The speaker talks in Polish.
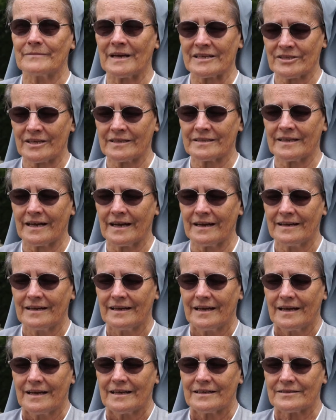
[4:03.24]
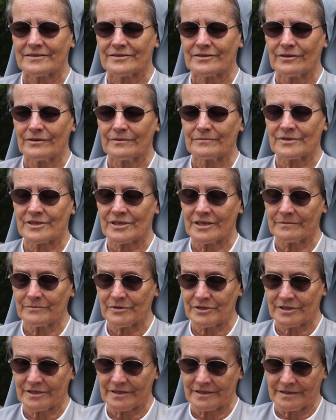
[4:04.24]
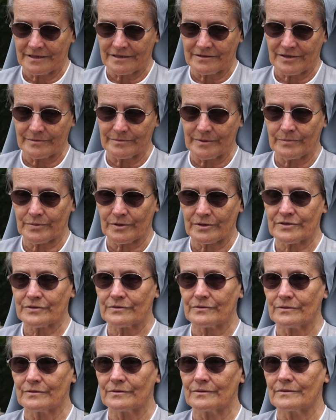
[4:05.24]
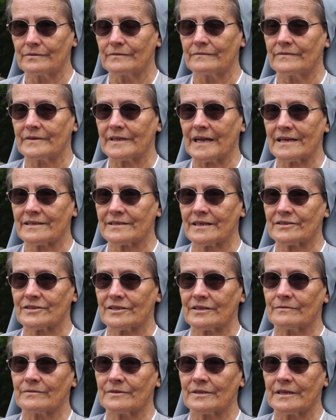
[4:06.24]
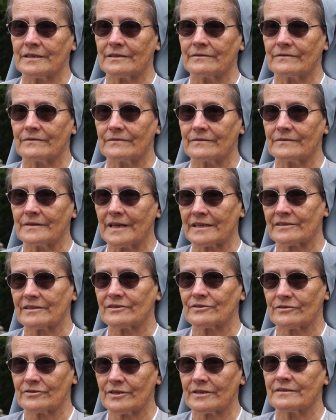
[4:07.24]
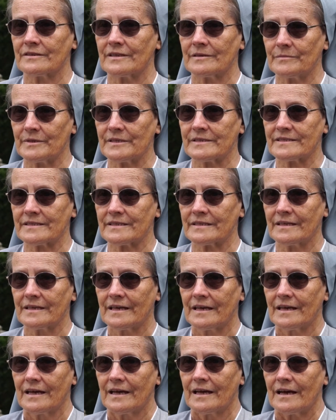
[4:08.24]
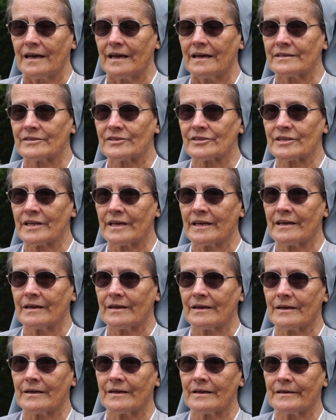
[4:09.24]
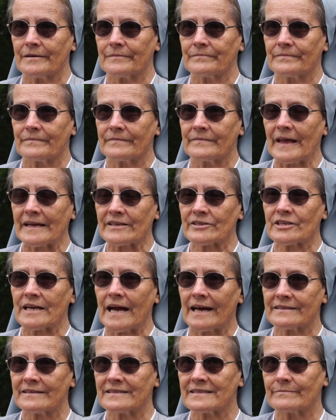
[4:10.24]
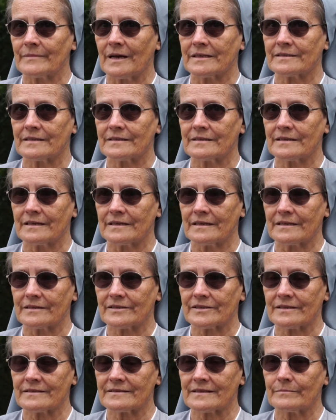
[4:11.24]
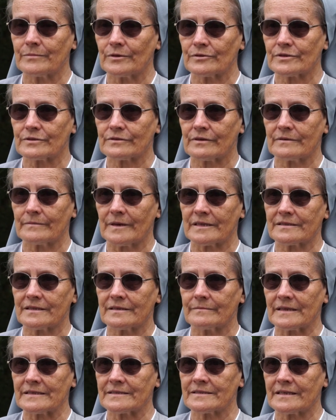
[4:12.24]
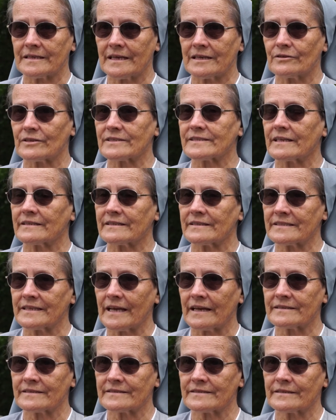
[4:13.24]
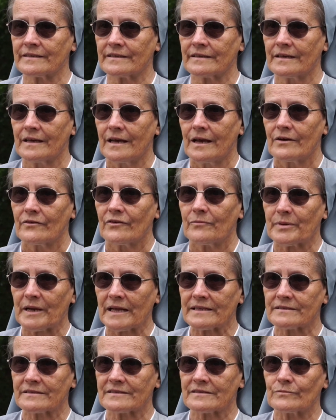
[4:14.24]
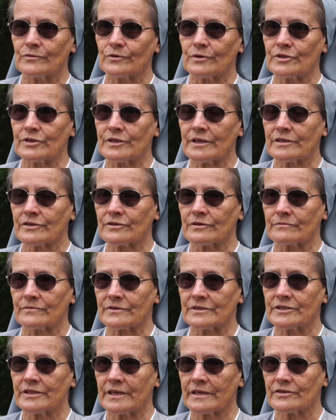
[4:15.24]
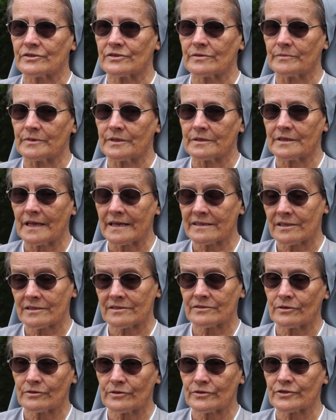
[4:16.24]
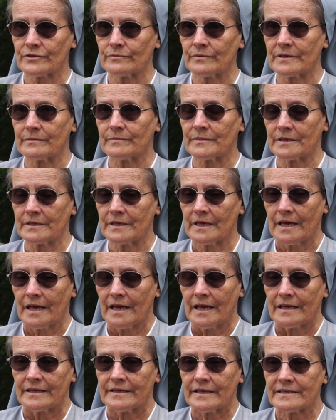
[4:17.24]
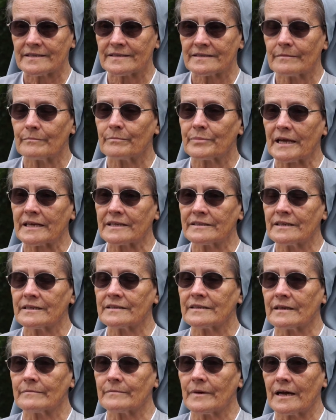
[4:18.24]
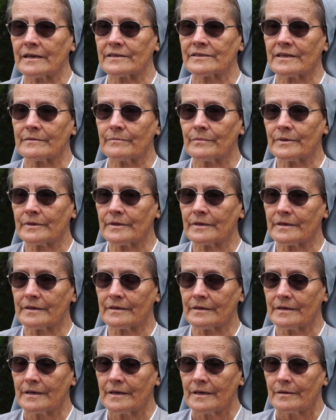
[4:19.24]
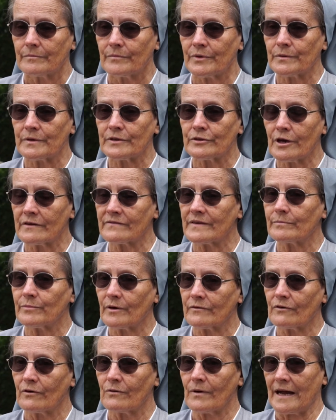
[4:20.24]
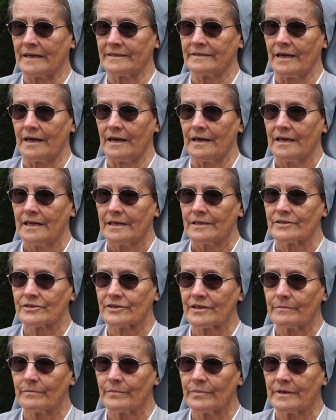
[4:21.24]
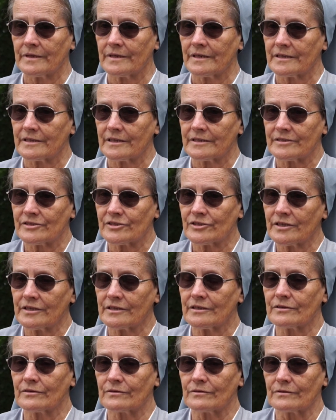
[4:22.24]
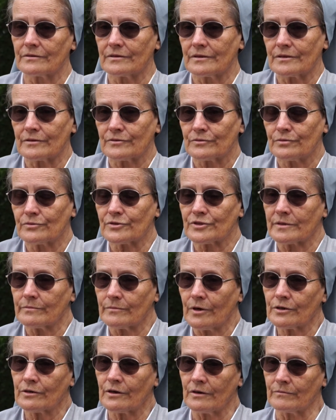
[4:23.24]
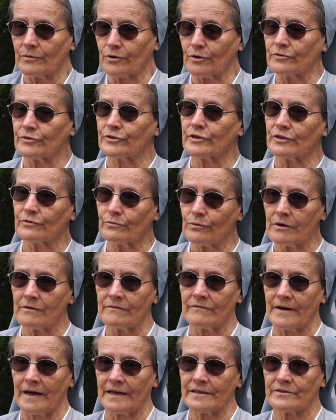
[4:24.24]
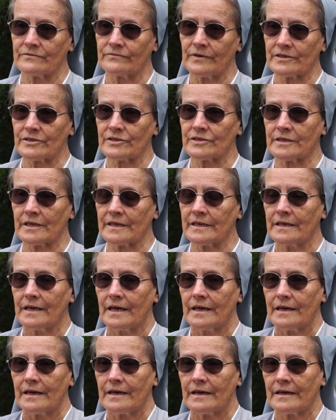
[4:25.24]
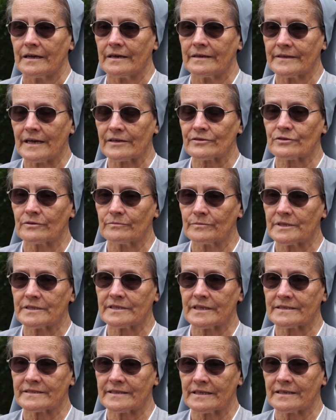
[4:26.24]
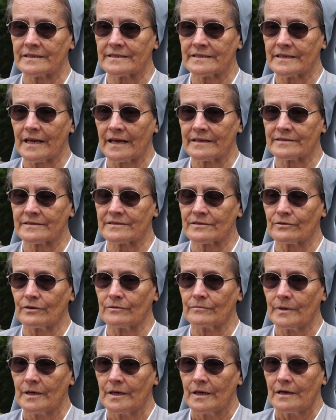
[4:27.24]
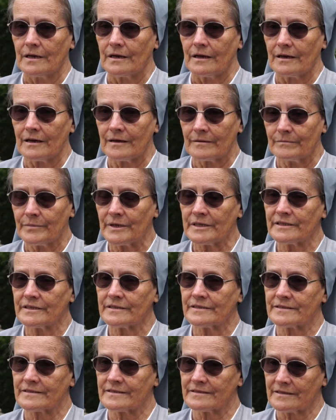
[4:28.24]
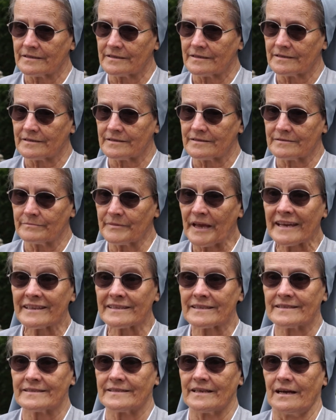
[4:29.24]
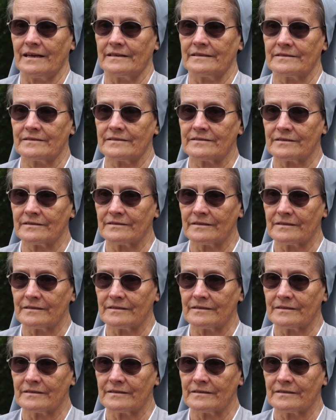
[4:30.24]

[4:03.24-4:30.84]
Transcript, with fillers: marzenia są czymś, e, co po prostu wyraża się tej naszej codziennej misji że nasz charyzmat e, księdza Bosko i matki Mazzarello salezjański w pracy z młodzieżą, z dziećmi, także z dorosłymi jest tym pragnieniem, ażeby były nowe powołania, żeby ci, Y, którzy mogą kontynuować właśnie e, naszą misję salezjańską, e, byli z, z miejsca, z,